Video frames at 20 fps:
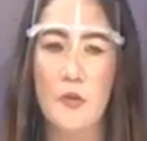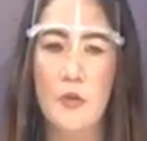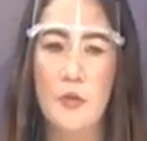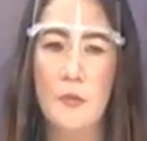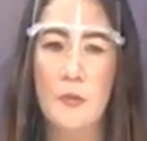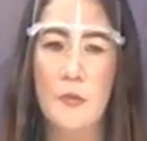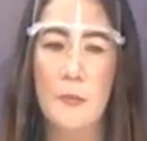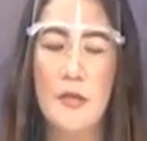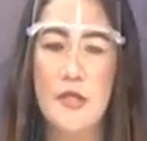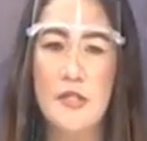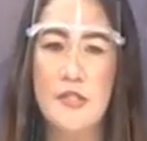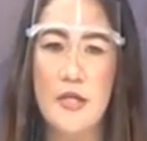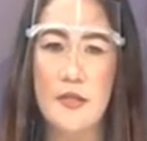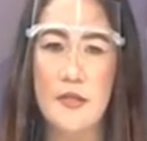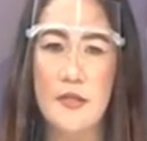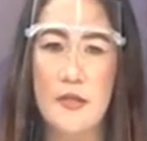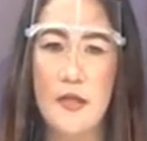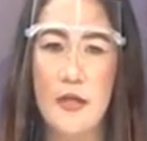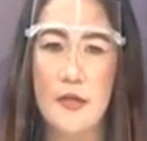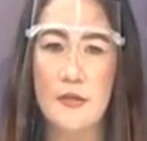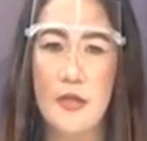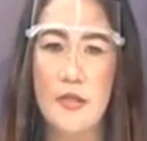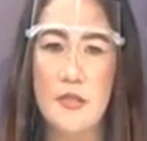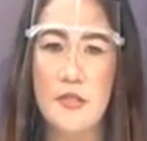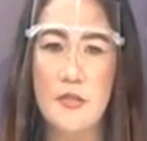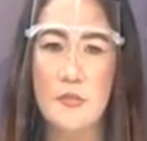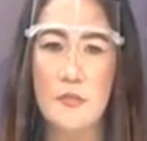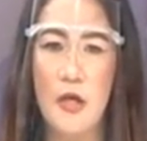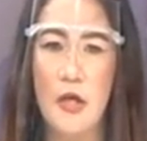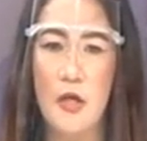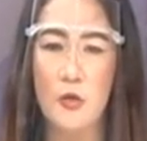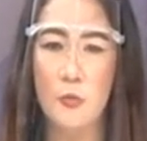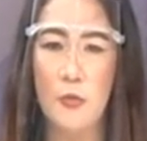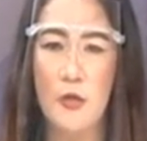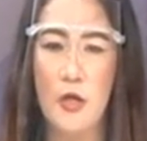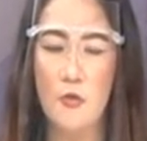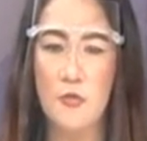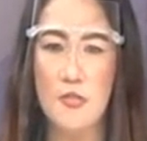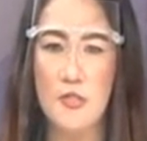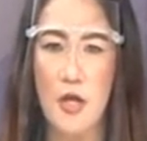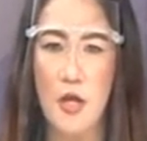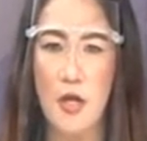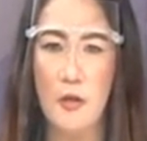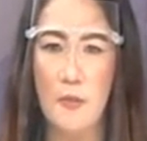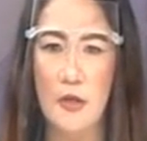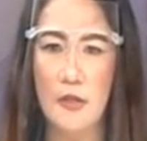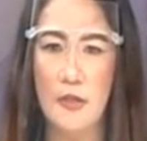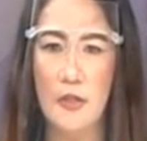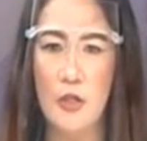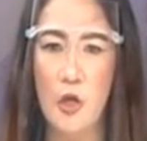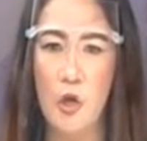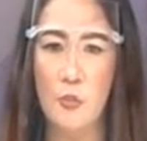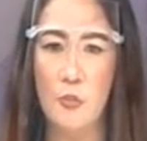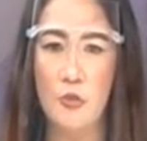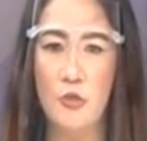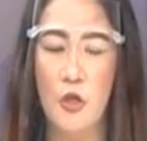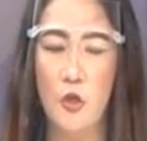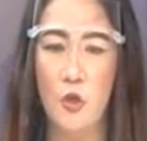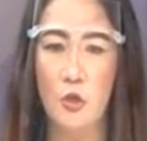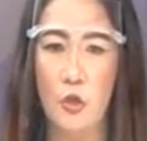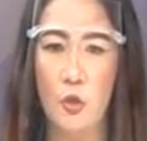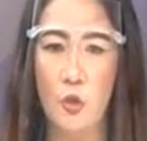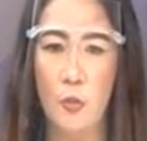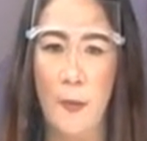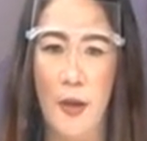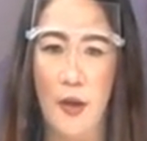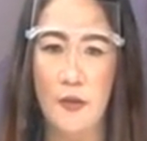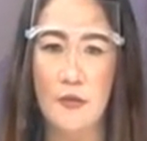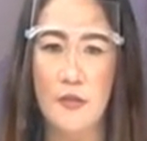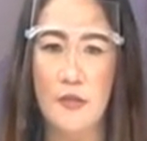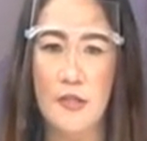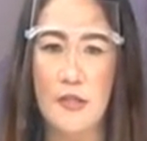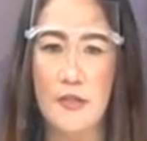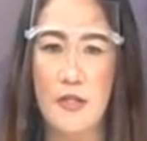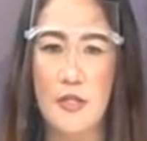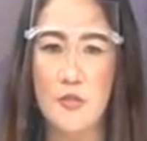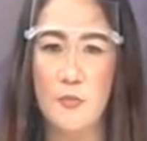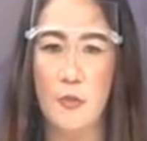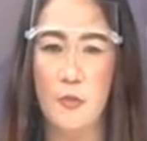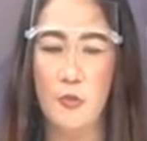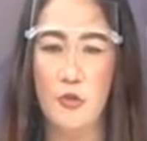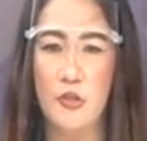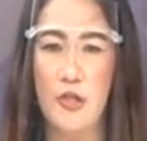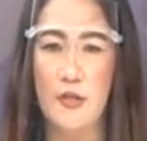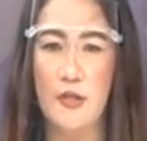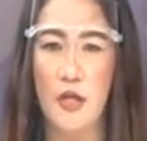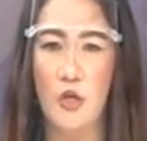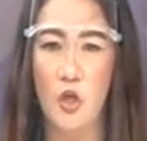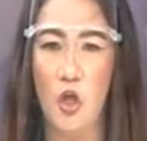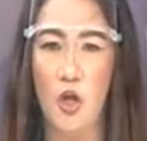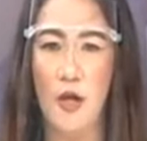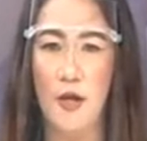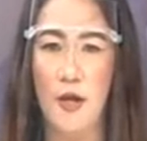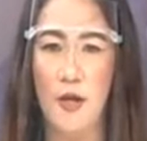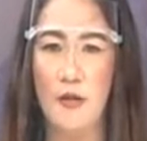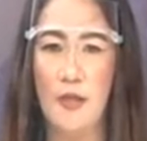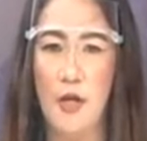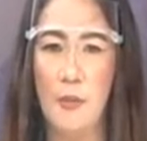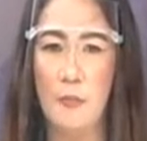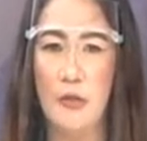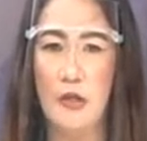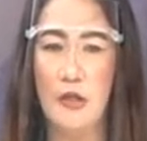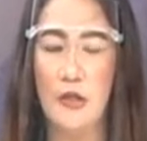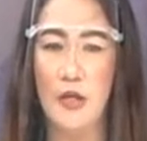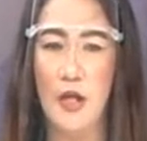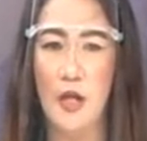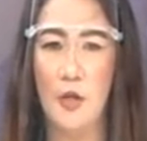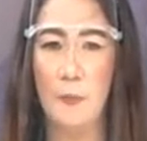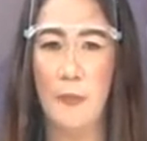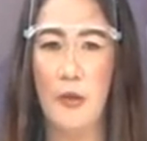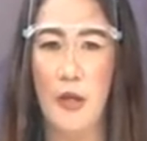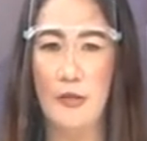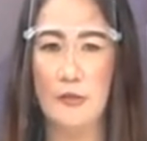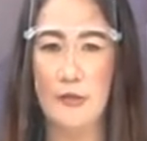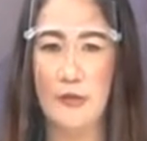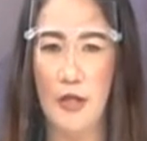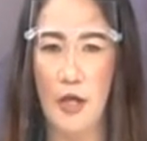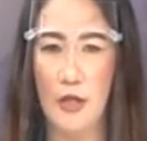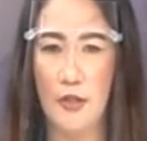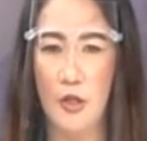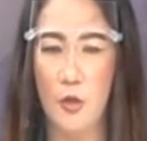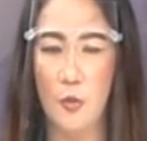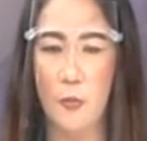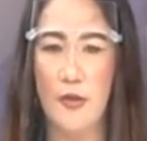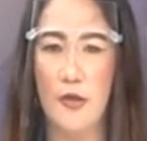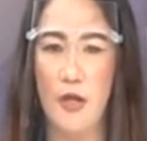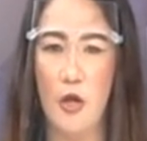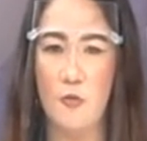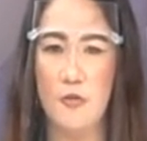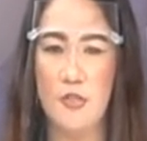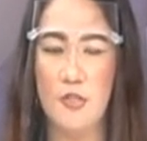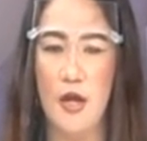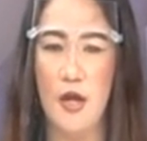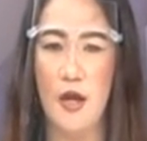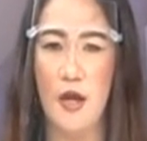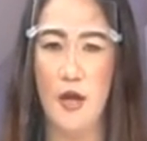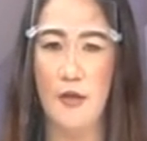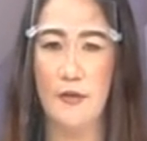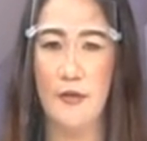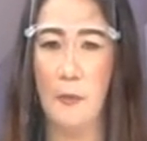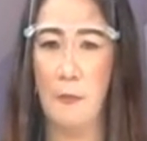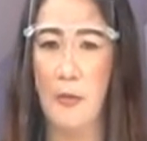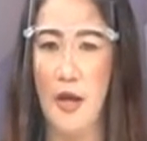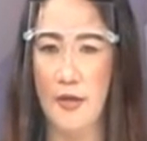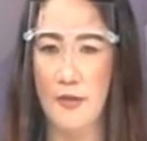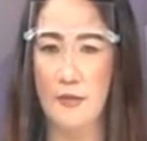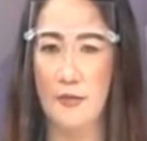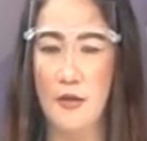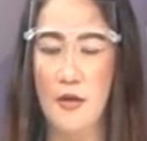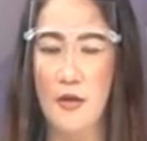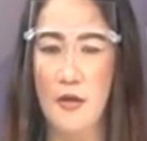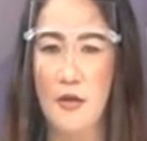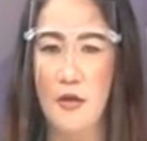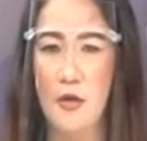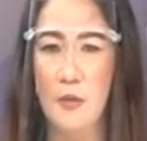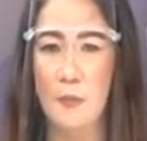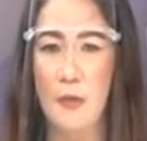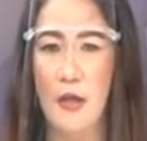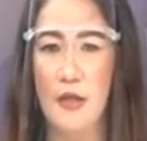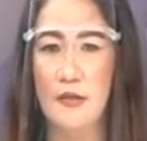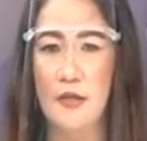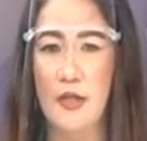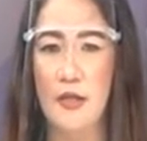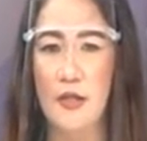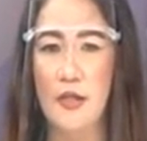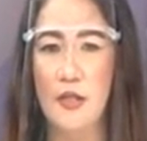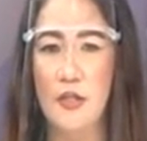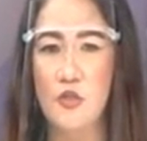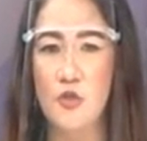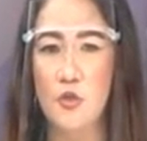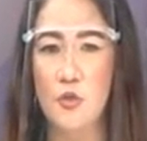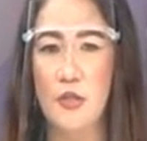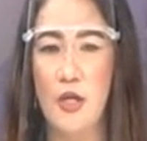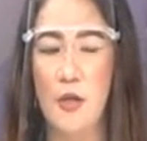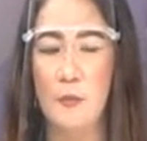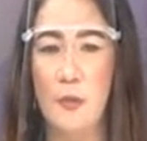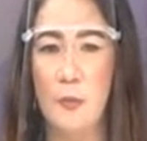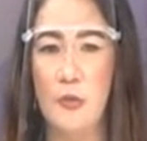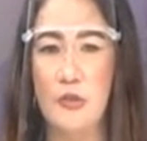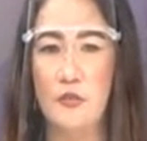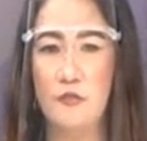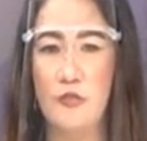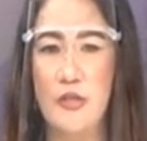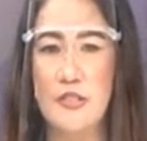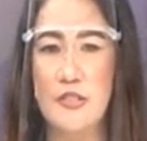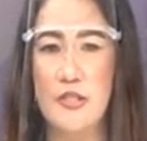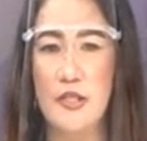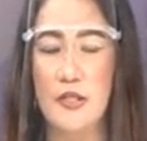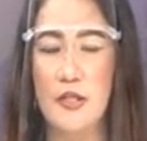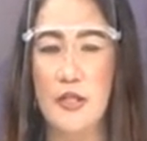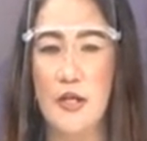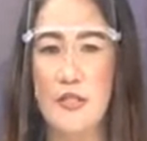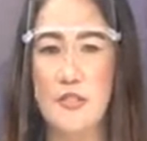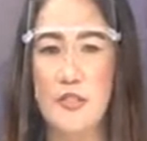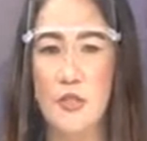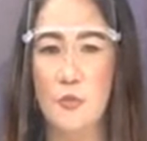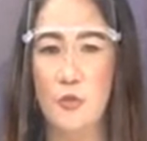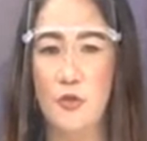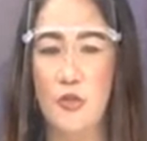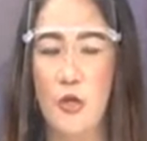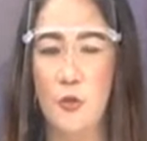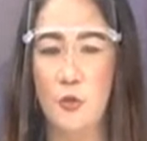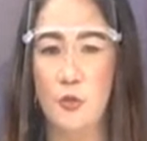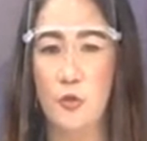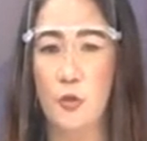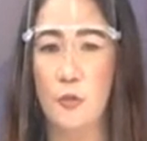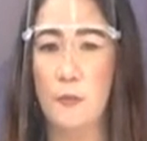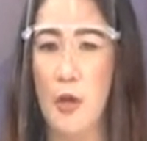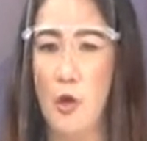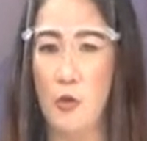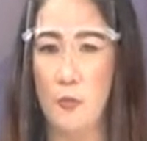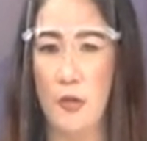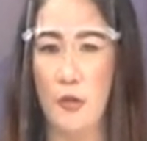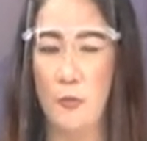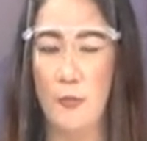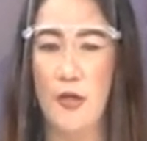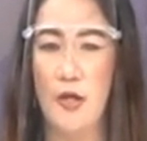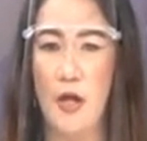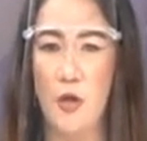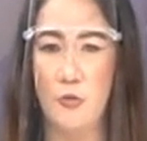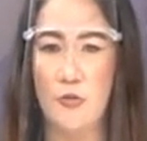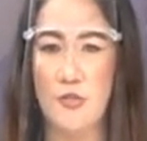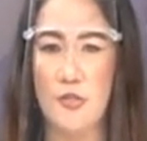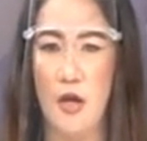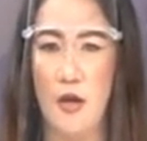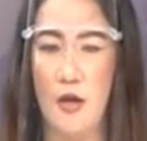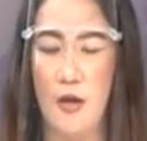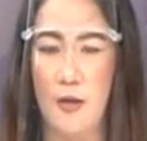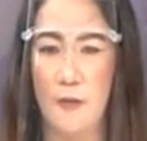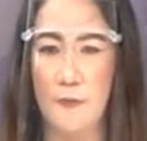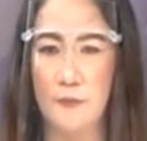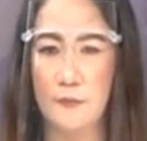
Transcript: Pemirsa tingkatkan semangat wirausaha bagi kaum muda Kota Kupang. Dinas Pemuda dan Olahraga menggelar pelatihan kewirausahaan yang baik. Pelatihan ini juga memotivasi generasi muda untuk mau berwirausaha.